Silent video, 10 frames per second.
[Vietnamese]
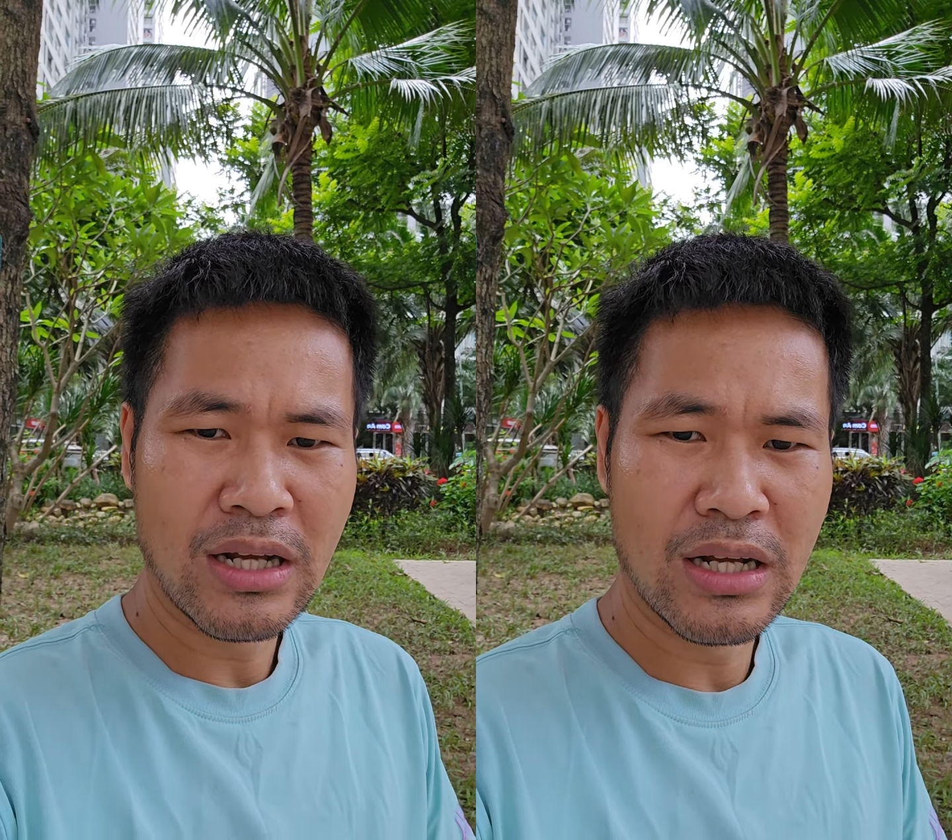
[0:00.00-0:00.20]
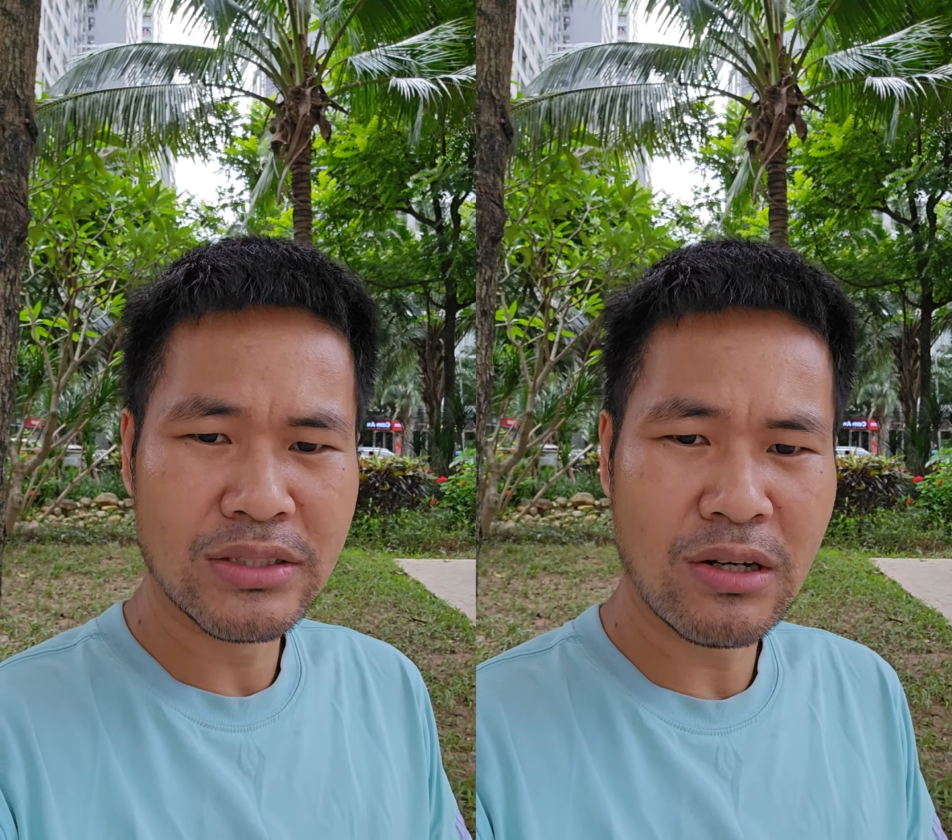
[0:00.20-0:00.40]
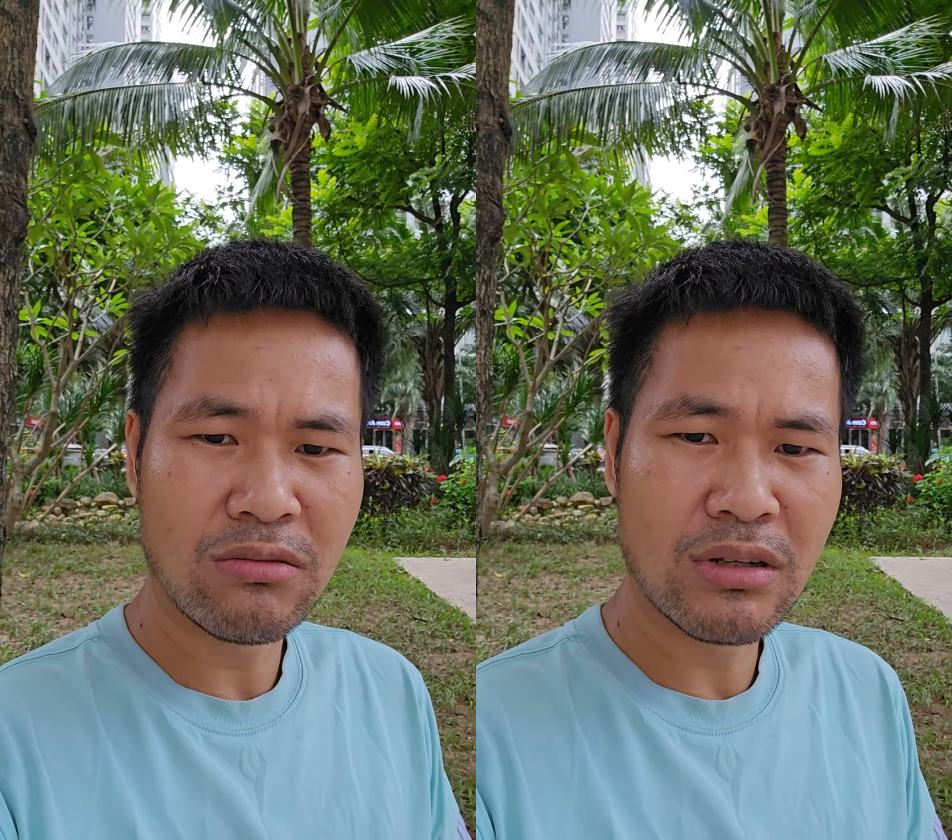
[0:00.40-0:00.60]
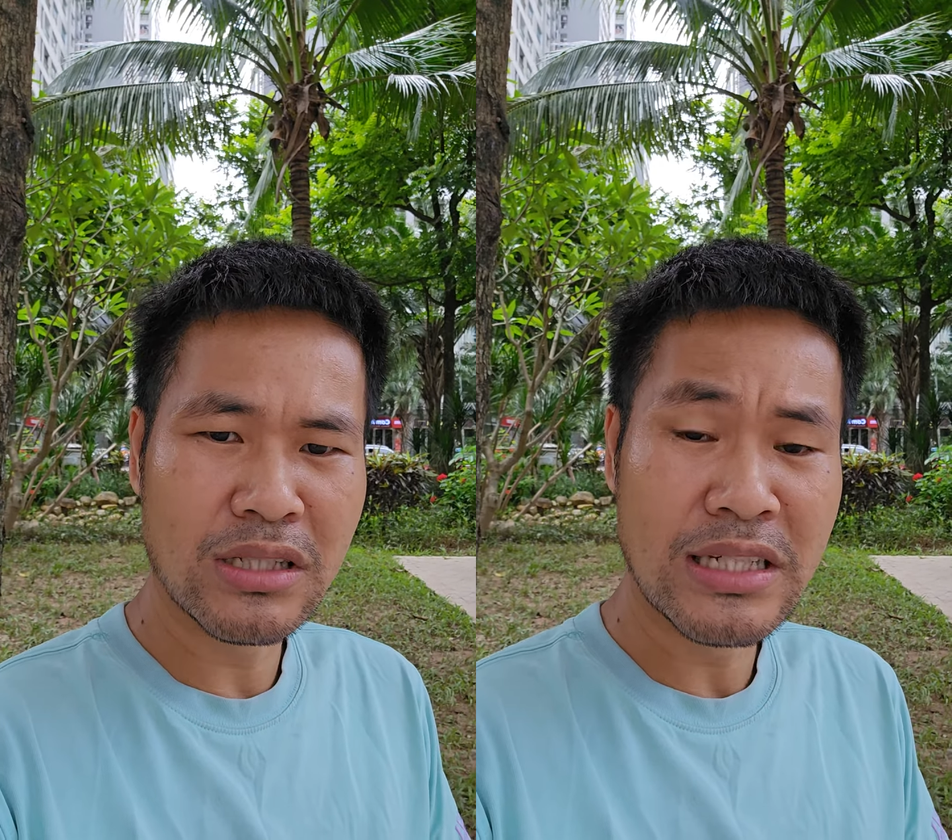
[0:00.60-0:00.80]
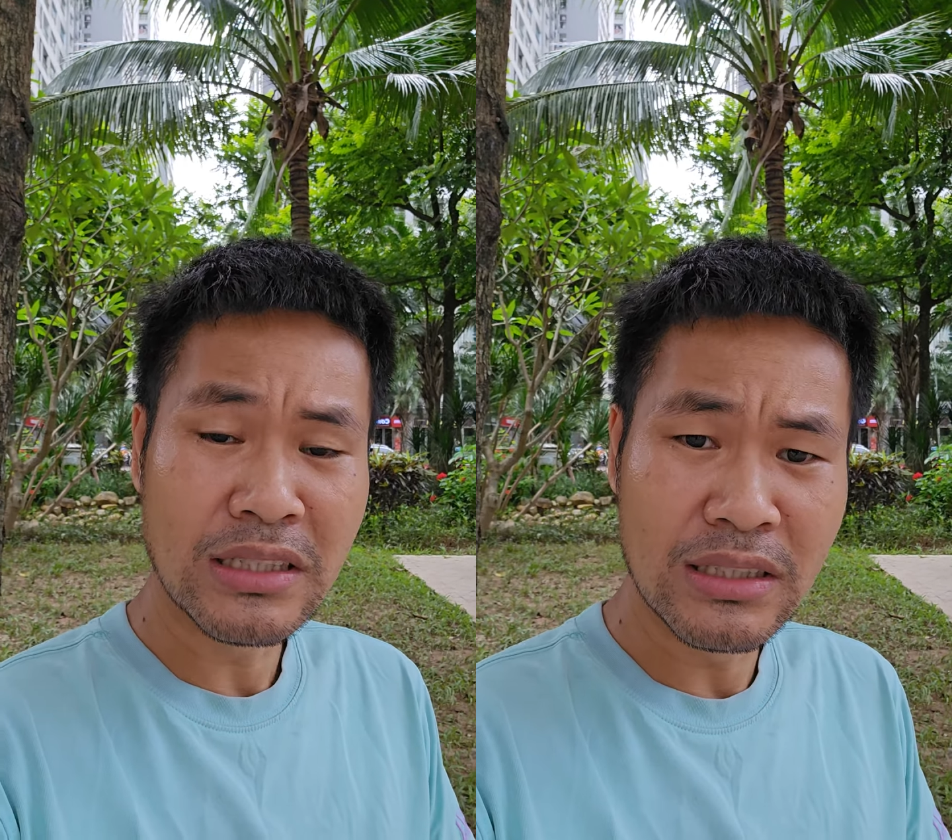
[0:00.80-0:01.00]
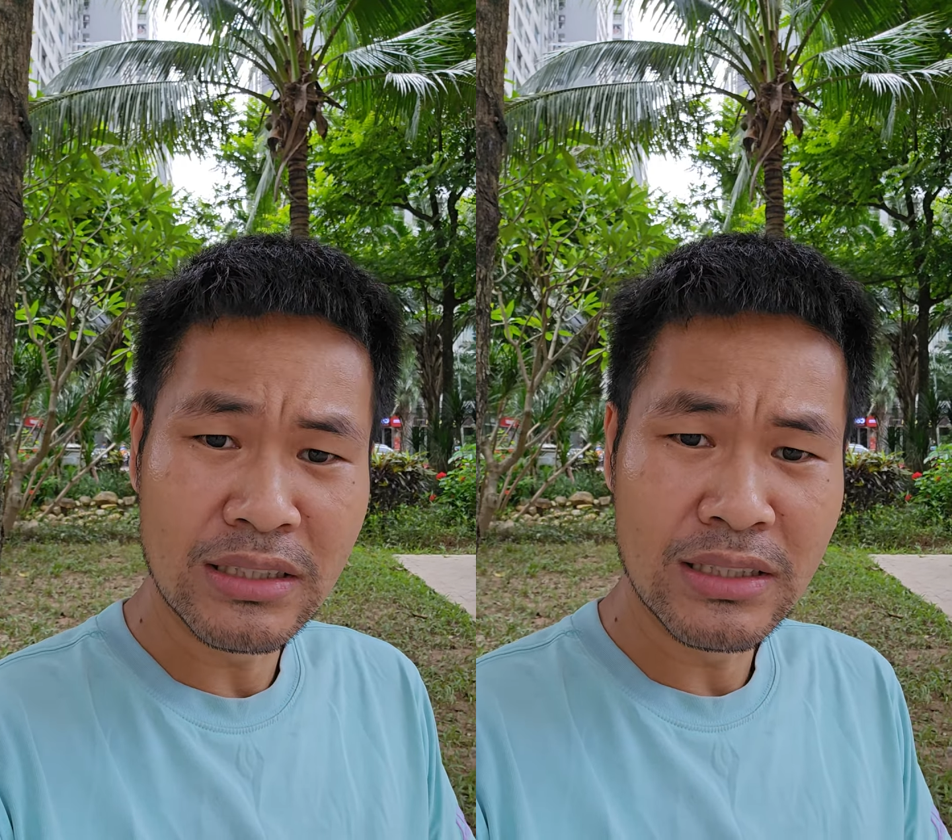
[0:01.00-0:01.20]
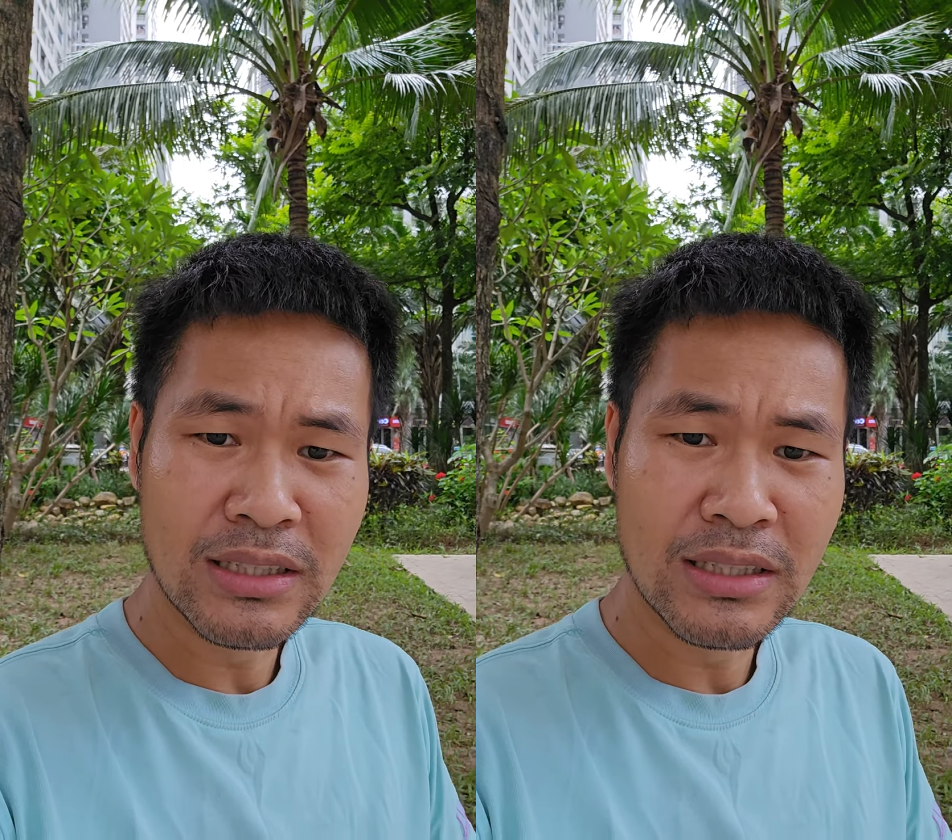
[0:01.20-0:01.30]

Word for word: à, trong thời gian tới.